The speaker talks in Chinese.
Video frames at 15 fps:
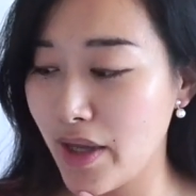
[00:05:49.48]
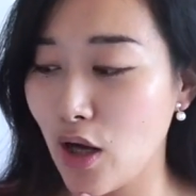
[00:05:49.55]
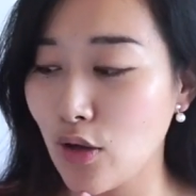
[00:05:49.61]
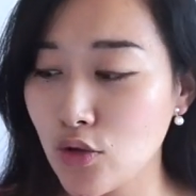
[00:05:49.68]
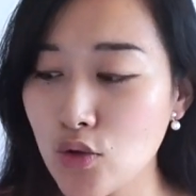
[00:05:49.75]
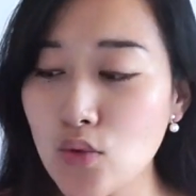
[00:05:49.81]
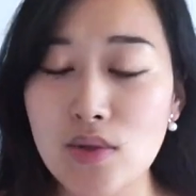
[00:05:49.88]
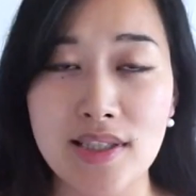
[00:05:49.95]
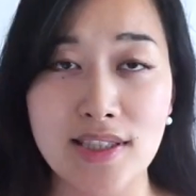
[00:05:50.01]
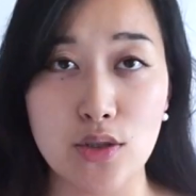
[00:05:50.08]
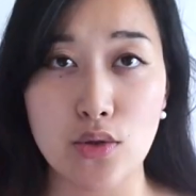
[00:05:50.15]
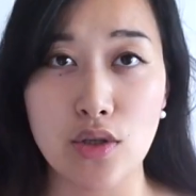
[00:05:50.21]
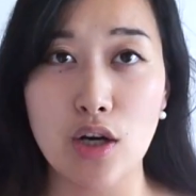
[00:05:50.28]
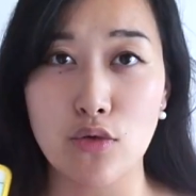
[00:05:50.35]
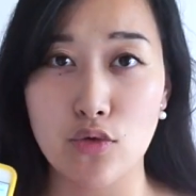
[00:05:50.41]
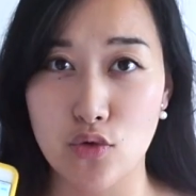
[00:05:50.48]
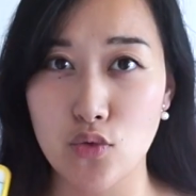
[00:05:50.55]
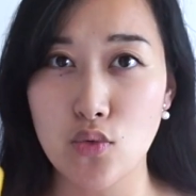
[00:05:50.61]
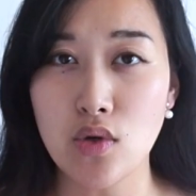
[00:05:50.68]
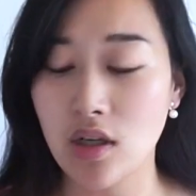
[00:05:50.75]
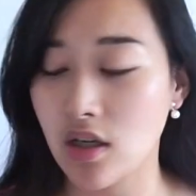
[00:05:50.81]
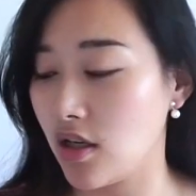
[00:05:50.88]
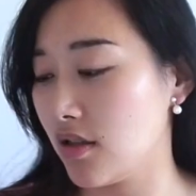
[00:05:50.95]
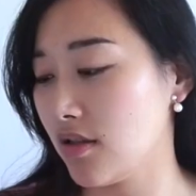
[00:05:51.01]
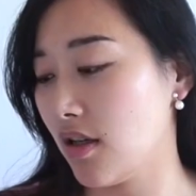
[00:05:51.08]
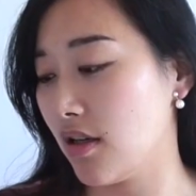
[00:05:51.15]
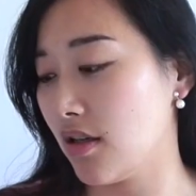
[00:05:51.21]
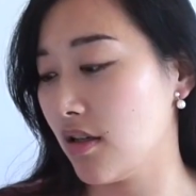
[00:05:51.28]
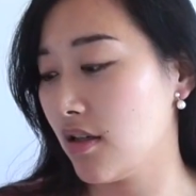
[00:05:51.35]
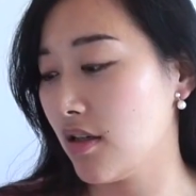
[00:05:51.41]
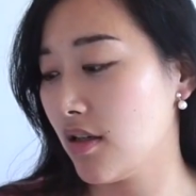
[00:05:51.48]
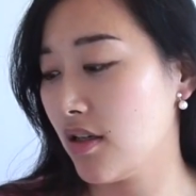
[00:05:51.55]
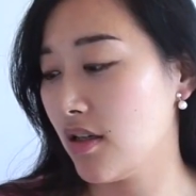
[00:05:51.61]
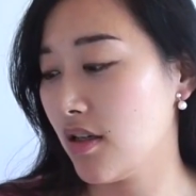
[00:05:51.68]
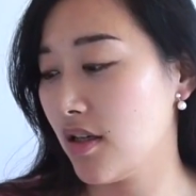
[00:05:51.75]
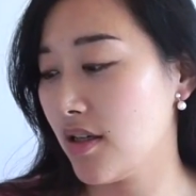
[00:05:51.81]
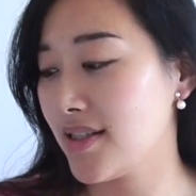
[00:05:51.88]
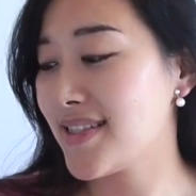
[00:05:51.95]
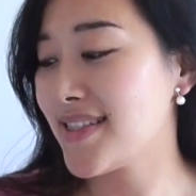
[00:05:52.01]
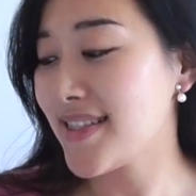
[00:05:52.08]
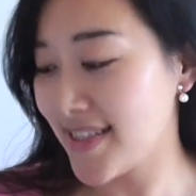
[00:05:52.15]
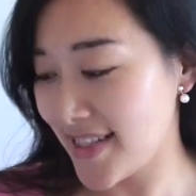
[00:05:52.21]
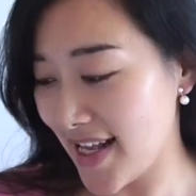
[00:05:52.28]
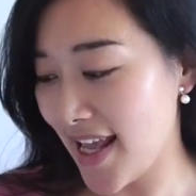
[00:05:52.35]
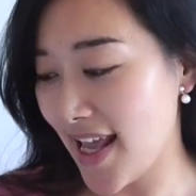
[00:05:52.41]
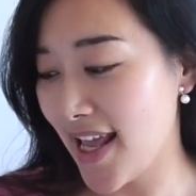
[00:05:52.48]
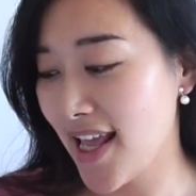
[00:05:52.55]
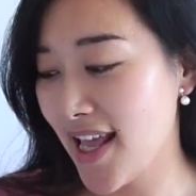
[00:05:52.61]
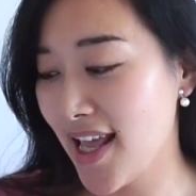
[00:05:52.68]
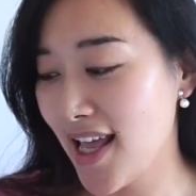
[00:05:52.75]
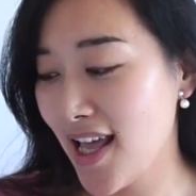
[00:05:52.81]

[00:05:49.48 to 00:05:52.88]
描述词语要如何的写？